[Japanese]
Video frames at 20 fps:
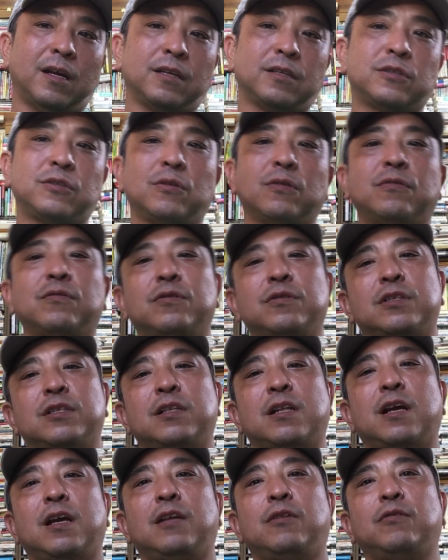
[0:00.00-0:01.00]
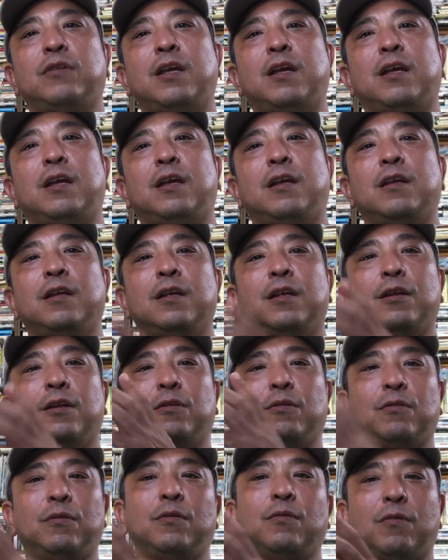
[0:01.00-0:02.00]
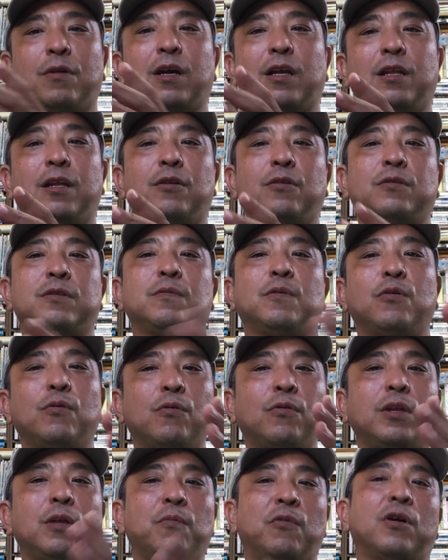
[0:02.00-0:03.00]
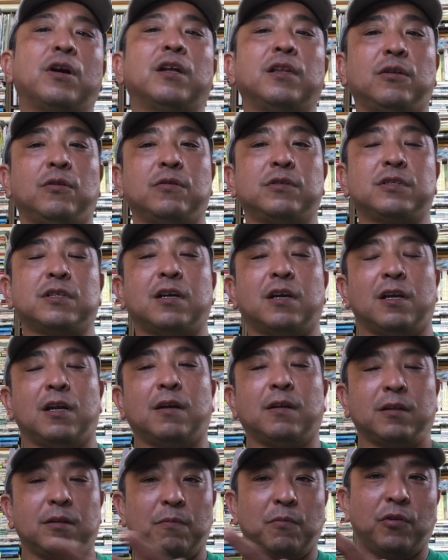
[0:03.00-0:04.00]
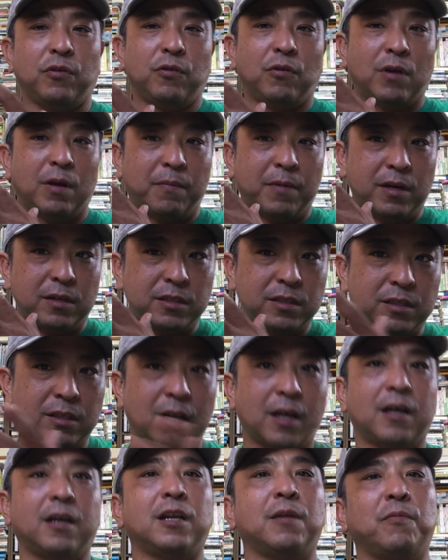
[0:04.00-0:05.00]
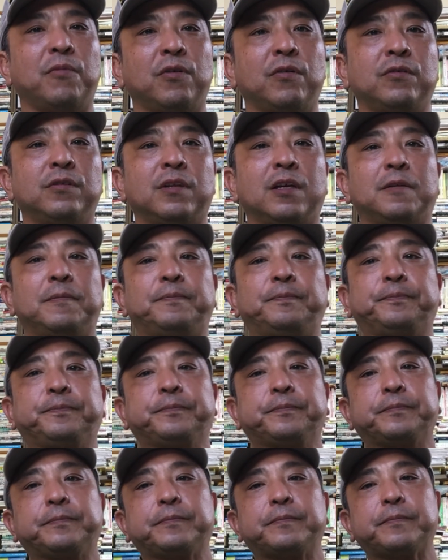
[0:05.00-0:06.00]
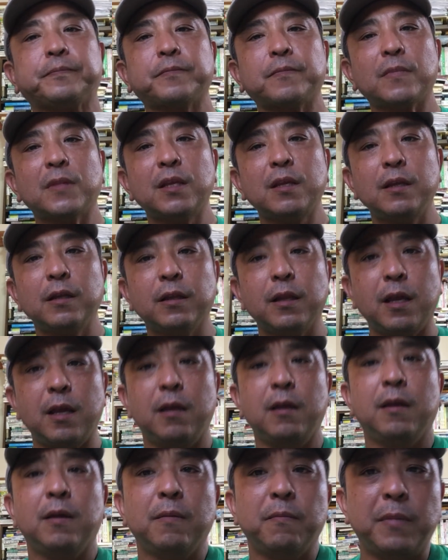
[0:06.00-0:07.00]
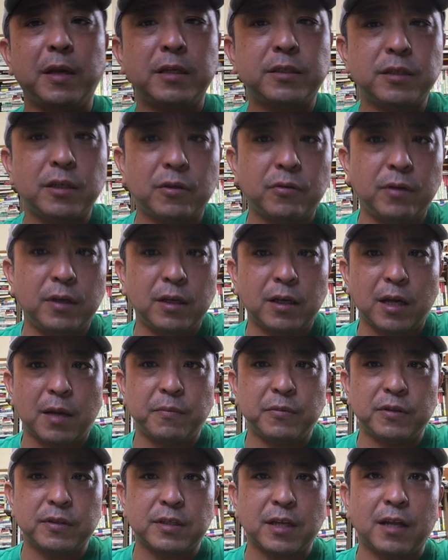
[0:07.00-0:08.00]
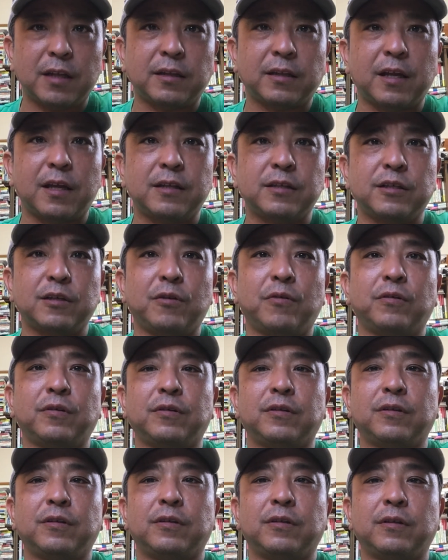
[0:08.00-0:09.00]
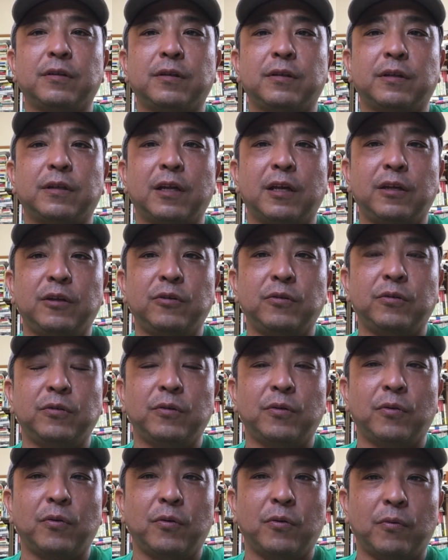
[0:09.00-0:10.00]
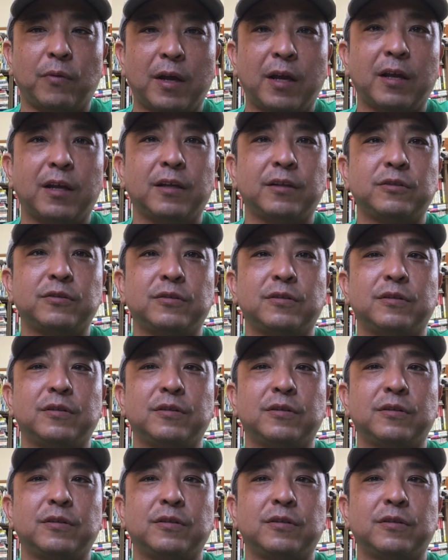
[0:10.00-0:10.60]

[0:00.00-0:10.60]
ストックしないのでお金のここでもお金の力も弱まるし流れも良くなる。でベーシックインカム3.0っていうのは